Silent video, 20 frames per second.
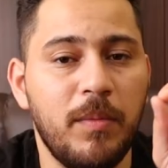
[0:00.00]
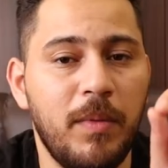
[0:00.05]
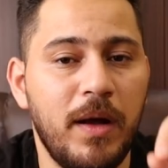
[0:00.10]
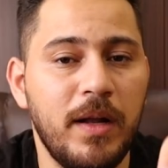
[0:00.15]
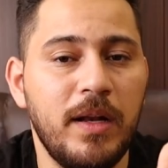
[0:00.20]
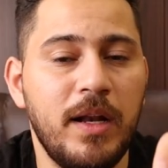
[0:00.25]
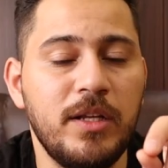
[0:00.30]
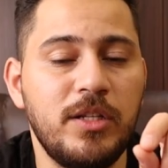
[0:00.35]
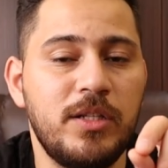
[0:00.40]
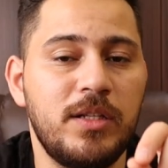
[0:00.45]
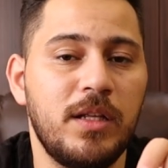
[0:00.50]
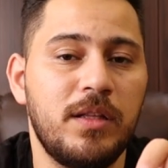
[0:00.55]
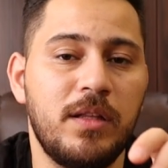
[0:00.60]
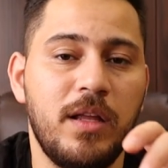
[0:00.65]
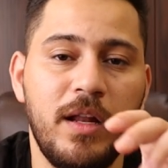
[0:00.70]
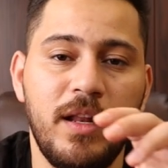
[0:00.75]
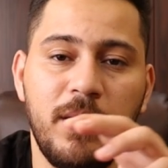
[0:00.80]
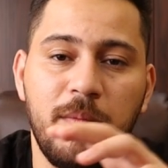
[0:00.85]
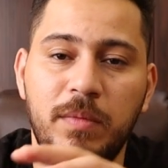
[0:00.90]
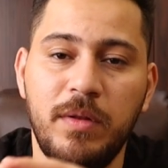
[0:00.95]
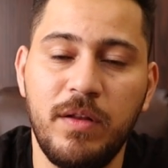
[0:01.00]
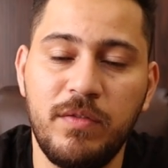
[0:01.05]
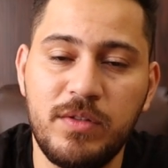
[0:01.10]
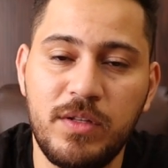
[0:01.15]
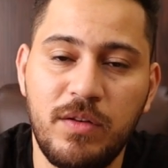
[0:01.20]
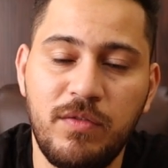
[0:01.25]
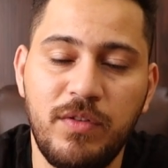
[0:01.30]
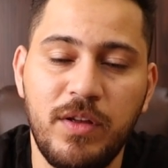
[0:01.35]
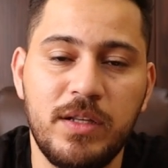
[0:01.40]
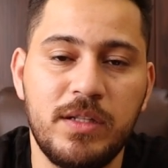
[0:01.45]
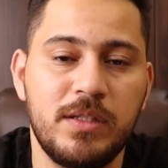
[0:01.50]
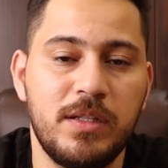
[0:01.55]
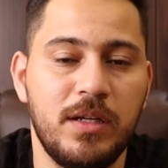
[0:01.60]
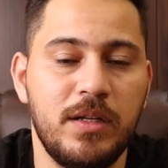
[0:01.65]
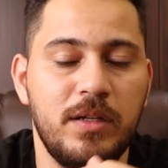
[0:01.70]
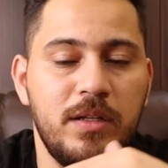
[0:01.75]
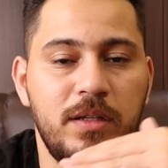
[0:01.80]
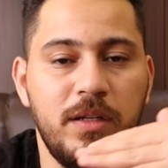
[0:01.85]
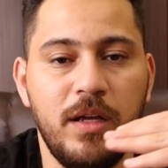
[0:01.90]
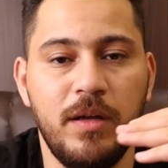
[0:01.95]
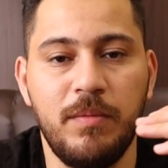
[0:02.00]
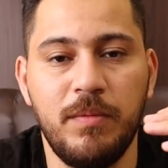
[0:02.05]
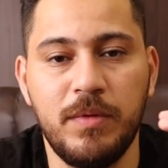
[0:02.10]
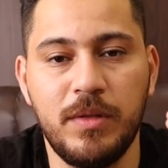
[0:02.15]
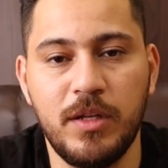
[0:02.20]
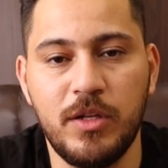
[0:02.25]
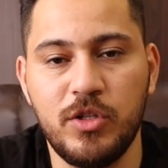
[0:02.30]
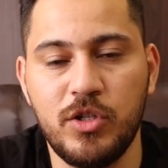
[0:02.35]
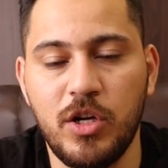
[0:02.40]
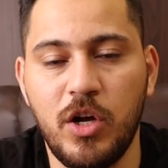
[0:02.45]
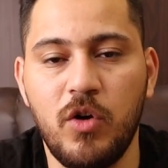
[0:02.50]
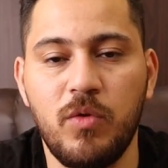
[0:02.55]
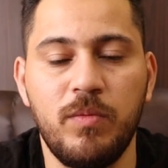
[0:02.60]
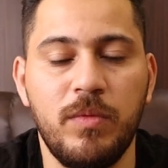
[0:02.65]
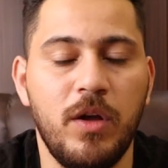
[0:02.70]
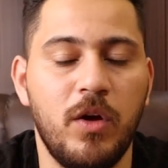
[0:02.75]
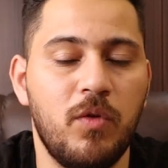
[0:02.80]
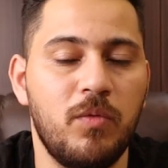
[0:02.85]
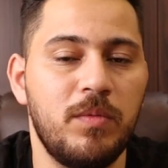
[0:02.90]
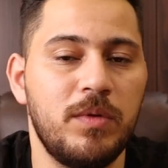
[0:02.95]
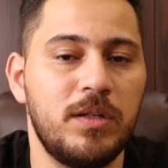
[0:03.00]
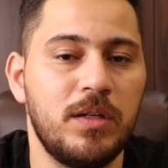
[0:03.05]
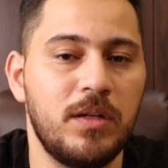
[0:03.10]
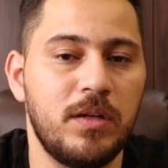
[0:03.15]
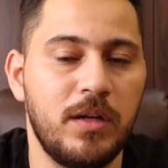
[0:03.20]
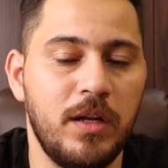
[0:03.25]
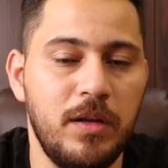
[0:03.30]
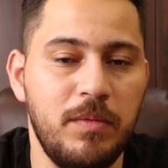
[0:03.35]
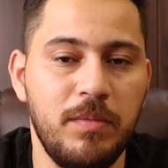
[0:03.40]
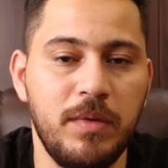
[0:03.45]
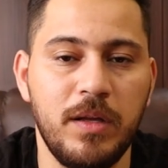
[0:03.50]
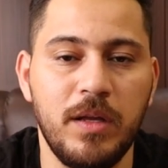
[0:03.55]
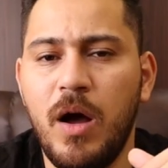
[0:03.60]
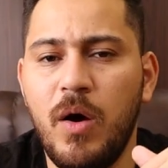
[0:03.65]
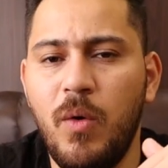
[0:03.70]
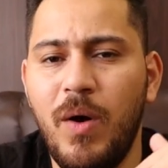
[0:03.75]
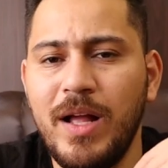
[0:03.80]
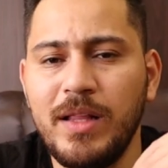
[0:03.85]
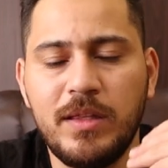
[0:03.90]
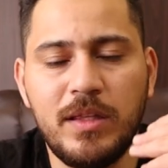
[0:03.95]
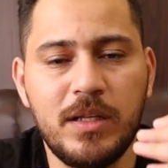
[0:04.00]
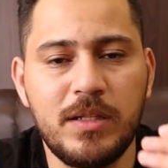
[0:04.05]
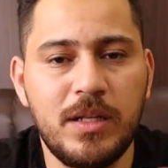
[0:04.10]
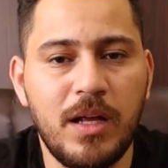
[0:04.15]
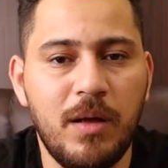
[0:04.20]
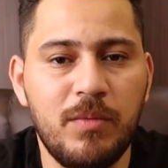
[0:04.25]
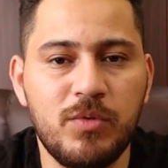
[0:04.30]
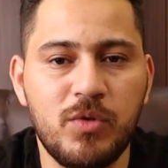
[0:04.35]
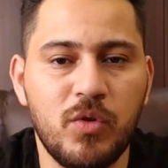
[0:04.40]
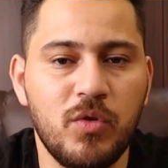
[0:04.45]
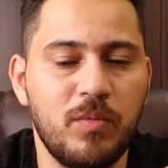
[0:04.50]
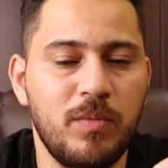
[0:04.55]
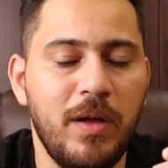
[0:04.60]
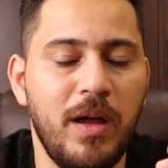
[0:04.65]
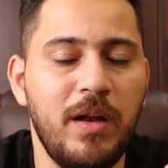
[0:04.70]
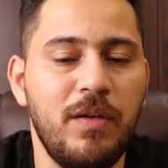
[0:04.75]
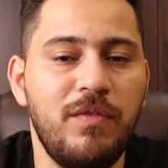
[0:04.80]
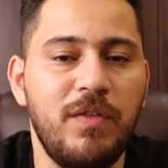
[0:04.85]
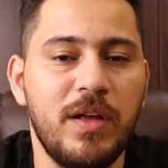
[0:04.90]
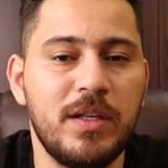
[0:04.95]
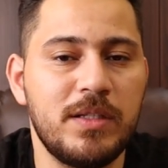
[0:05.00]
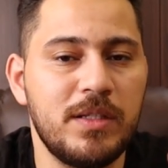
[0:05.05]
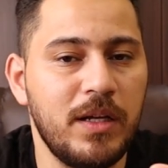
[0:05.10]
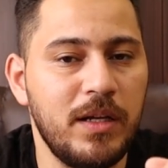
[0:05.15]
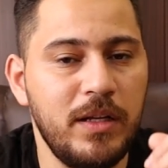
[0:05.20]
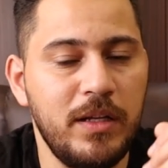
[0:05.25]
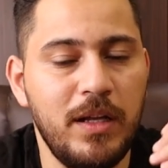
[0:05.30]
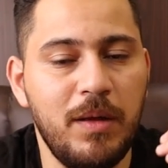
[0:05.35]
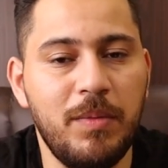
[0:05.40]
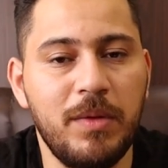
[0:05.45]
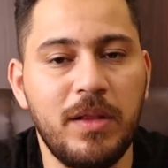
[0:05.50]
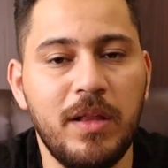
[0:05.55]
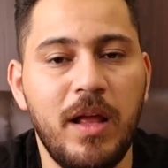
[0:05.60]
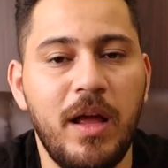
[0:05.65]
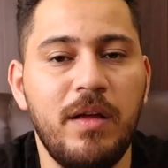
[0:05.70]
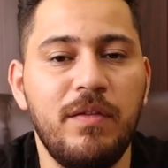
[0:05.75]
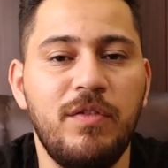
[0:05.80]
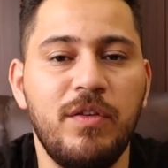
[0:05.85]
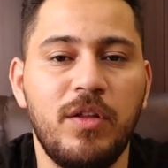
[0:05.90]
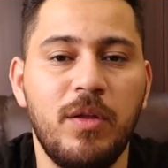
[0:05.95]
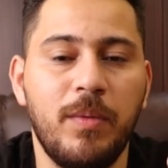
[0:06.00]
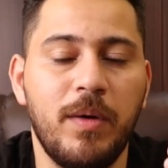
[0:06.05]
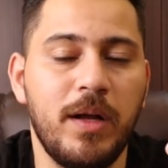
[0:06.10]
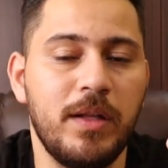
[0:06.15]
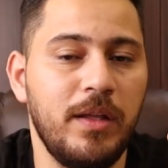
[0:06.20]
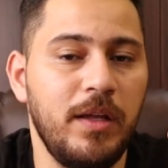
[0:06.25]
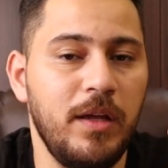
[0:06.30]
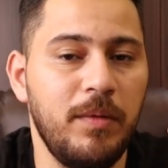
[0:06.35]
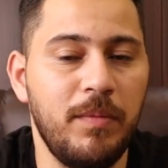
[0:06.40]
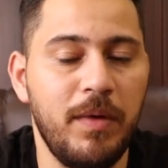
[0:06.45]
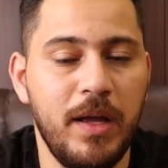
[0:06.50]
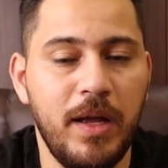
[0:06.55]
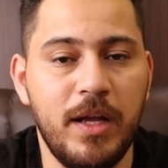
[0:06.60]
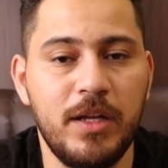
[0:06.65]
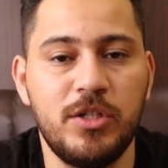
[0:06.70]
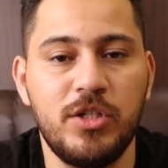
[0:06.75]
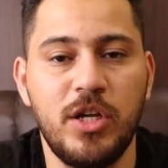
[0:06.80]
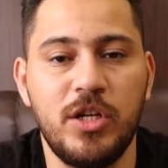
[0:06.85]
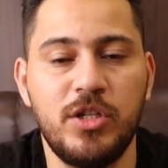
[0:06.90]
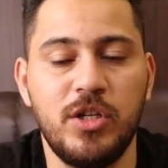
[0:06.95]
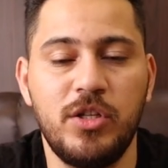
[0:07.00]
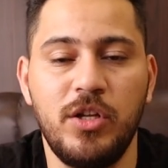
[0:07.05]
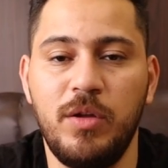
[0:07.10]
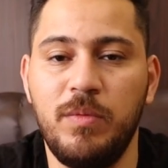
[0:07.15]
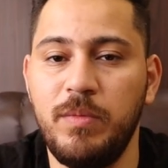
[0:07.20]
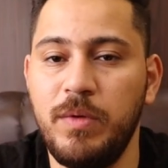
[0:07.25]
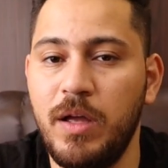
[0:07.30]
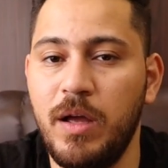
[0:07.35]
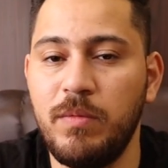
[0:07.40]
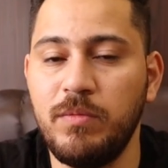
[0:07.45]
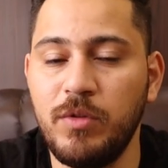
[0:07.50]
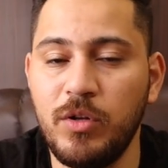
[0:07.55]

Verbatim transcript: طبعا الاجهزه الثانيه بنفس الفئه السعريه مثل شاومي او مثل ريلمي او حتى سامسونج بهي الفئه السعريه بتلاقي في طبقه حمايه على الشاشه تحميها